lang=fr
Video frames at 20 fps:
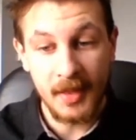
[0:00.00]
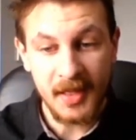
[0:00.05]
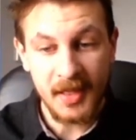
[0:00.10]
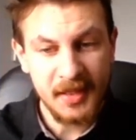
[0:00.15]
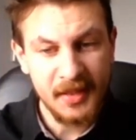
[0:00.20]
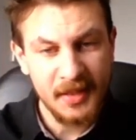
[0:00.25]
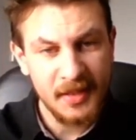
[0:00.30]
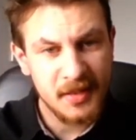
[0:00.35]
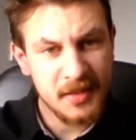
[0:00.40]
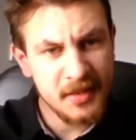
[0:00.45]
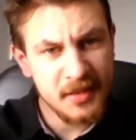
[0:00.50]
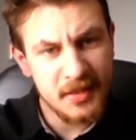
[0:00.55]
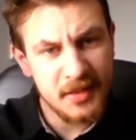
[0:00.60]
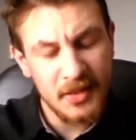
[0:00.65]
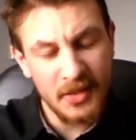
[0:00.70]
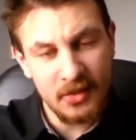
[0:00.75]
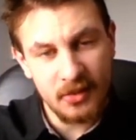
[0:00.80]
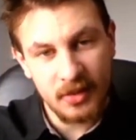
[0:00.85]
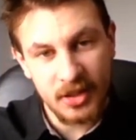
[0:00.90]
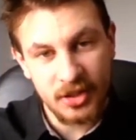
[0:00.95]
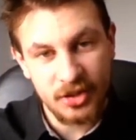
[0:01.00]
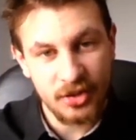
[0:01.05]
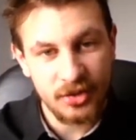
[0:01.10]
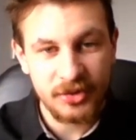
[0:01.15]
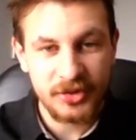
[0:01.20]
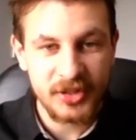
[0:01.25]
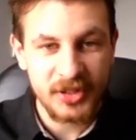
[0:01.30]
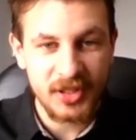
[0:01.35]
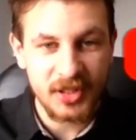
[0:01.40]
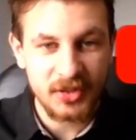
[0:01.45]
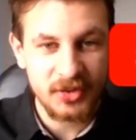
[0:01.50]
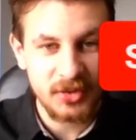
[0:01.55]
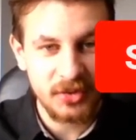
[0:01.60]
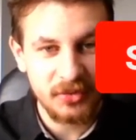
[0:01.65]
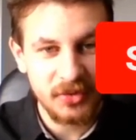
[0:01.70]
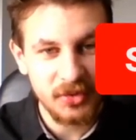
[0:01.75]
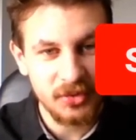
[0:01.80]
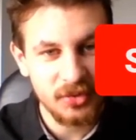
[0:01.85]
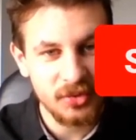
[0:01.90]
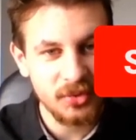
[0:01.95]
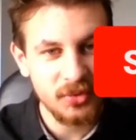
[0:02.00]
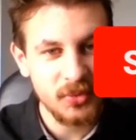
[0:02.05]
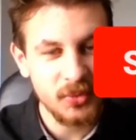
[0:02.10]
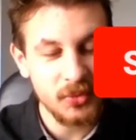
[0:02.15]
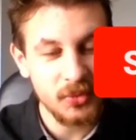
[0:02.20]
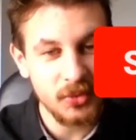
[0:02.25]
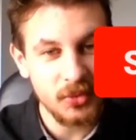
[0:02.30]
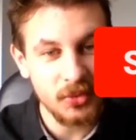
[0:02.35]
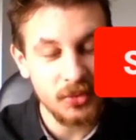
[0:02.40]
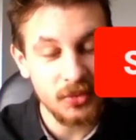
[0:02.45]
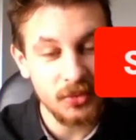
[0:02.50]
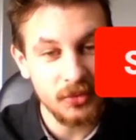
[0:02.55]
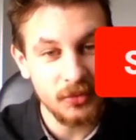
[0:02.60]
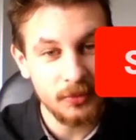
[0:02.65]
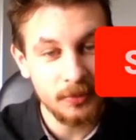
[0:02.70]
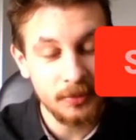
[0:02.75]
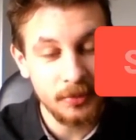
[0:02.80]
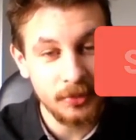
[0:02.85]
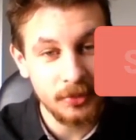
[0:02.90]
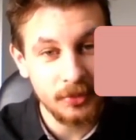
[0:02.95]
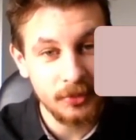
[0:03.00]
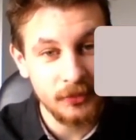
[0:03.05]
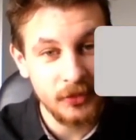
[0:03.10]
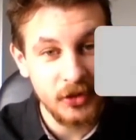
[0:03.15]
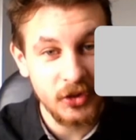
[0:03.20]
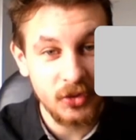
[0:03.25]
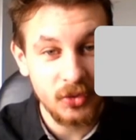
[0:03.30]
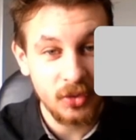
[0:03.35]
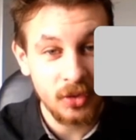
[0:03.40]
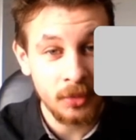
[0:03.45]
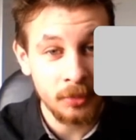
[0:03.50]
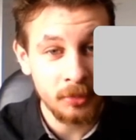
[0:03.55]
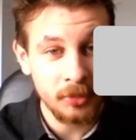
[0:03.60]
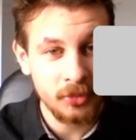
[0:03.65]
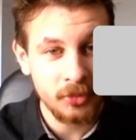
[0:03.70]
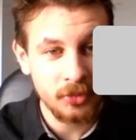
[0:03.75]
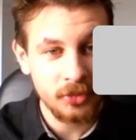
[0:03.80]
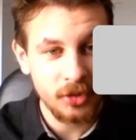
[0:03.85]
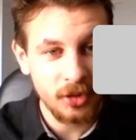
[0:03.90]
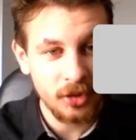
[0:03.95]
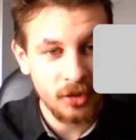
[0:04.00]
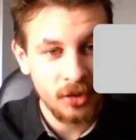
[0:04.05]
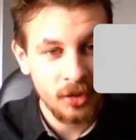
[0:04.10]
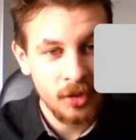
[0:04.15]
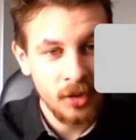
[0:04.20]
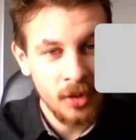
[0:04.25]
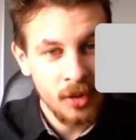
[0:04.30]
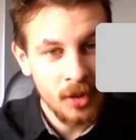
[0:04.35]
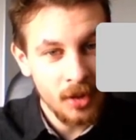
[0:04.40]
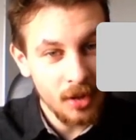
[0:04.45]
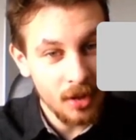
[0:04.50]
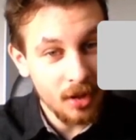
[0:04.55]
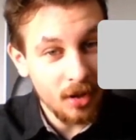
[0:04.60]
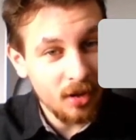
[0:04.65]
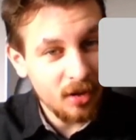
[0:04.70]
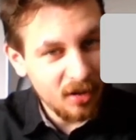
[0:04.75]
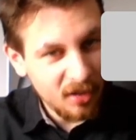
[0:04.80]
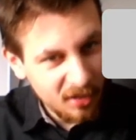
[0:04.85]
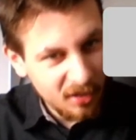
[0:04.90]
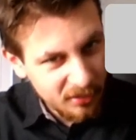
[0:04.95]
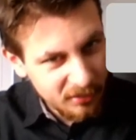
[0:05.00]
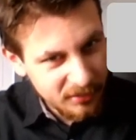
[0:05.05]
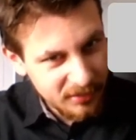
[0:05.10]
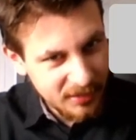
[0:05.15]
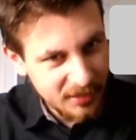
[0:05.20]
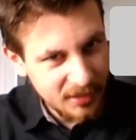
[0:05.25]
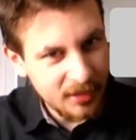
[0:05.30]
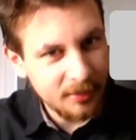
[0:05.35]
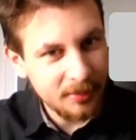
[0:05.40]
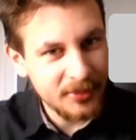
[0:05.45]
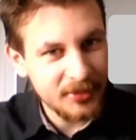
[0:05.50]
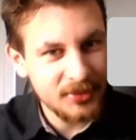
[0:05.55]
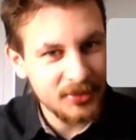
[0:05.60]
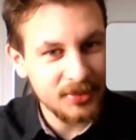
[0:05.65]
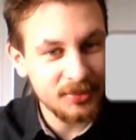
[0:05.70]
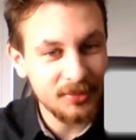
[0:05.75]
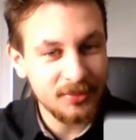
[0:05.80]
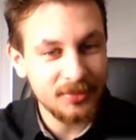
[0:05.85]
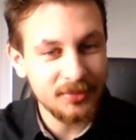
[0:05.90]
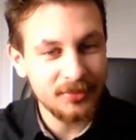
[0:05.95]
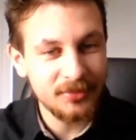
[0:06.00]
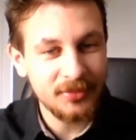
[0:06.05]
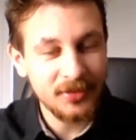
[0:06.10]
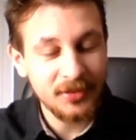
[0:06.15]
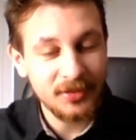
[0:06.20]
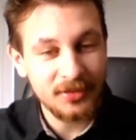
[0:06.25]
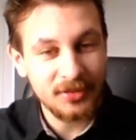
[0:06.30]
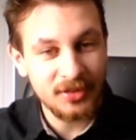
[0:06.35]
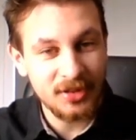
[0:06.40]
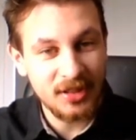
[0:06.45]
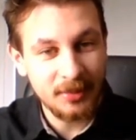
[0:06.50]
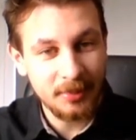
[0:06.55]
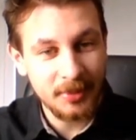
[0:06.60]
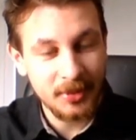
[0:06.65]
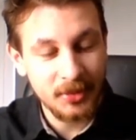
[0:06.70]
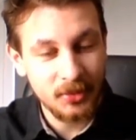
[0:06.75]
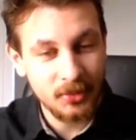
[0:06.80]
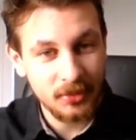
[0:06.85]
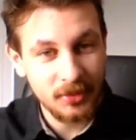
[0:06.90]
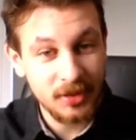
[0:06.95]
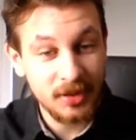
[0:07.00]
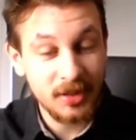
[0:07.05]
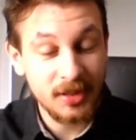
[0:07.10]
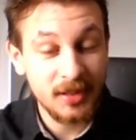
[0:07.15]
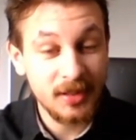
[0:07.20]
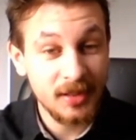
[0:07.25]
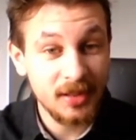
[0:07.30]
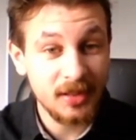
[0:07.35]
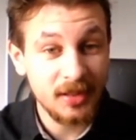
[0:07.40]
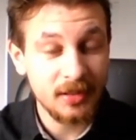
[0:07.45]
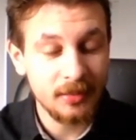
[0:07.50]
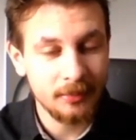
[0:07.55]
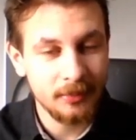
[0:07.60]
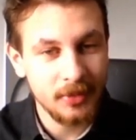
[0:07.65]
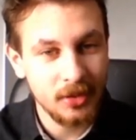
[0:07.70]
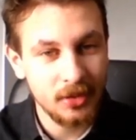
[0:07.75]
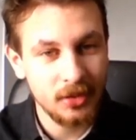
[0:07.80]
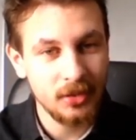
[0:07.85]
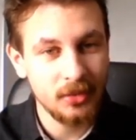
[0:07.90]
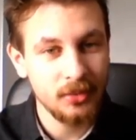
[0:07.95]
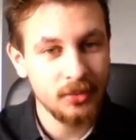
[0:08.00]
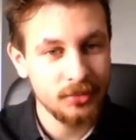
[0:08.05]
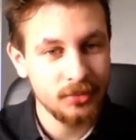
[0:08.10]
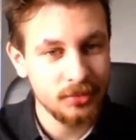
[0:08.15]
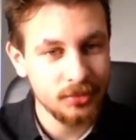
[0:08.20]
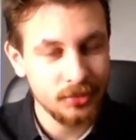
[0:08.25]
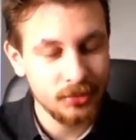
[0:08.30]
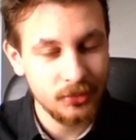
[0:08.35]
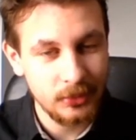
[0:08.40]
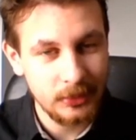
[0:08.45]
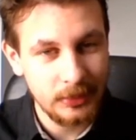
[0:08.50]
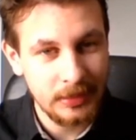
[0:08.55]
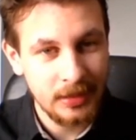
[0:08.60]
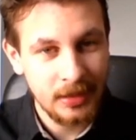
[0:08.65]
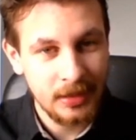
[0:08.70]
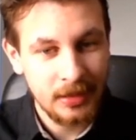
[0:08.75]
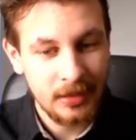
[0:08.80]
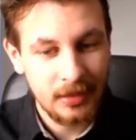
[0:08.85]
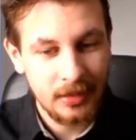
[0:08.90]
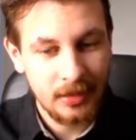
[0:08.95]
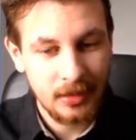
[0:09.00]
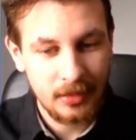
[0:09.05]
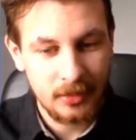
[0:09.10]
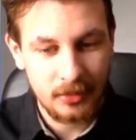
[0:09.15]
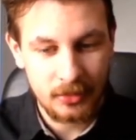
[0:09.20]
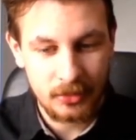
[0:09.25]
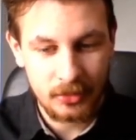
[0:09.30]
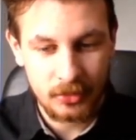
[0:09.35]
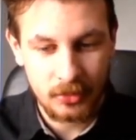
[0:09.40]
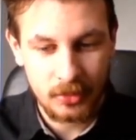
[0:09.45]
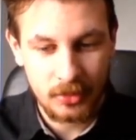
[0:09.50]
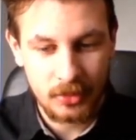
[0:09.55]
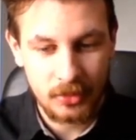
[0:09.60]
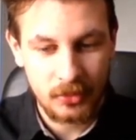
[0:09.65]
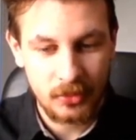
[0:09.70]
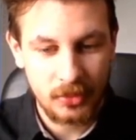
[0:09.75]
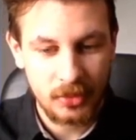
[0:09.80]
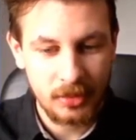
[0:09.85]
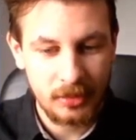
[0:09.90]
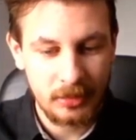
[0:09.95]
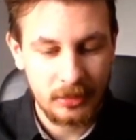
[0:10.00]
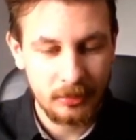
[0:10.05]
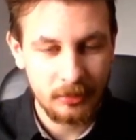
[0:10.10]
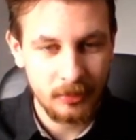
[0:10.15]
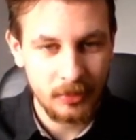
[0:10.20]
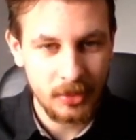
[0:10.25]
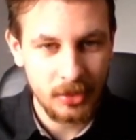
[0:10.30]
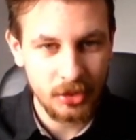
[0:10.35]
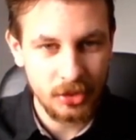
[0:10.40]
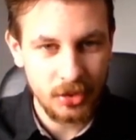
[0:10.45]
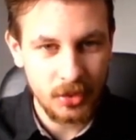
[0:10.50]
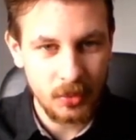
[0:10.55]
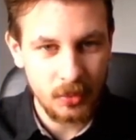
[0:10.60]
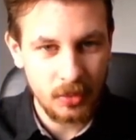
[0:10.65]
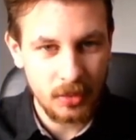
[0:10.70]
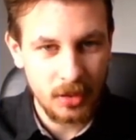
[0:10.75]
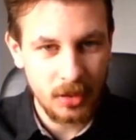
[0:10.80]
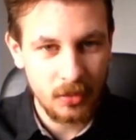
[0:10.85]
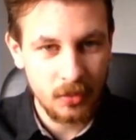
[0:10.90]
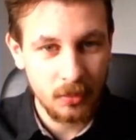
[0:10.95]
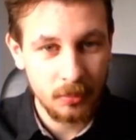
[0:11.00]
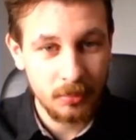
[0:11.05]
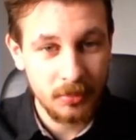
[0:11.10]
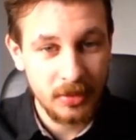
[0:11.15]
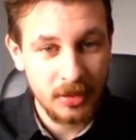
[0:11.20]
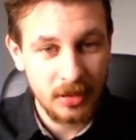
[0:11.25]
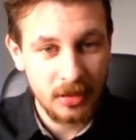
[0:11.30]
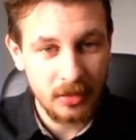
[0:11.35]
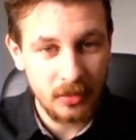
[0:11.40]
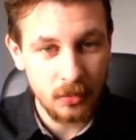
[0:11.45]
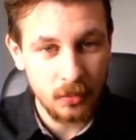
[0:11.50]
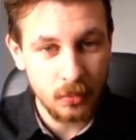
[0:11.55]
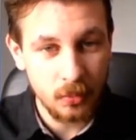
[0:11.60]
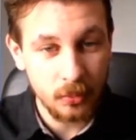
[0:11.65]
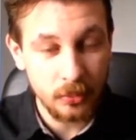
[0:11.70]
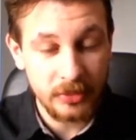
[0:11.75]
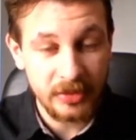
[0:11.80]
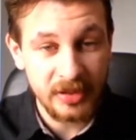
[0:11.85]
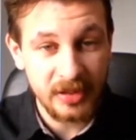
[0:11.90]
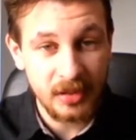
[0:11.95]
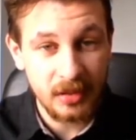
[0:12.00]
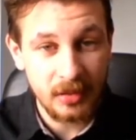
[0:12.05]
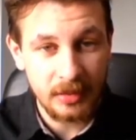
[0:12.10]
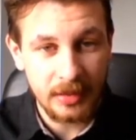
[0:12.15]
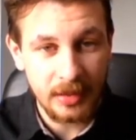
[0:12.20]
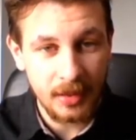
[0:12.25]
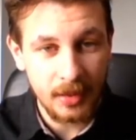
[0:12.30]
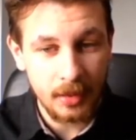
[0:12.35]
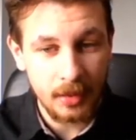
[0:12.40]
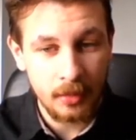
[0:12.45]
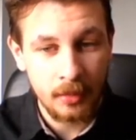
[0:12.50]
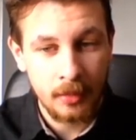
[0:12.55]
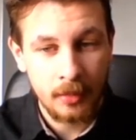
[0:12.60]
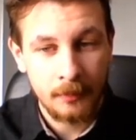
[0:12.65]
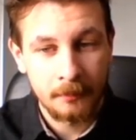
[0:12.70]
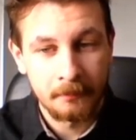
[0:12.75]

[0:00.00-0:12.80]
Hey yo les gens, c'est Drag Aujourd'hui, on se retrouve pour une vidéo en peu du temps. Or, en retard, parce que tout compte fait, je l'ai pas tourné hier, mais aujourd'hui, euh, je suis désolé, mais j'ai eu quelques petits soucis hier.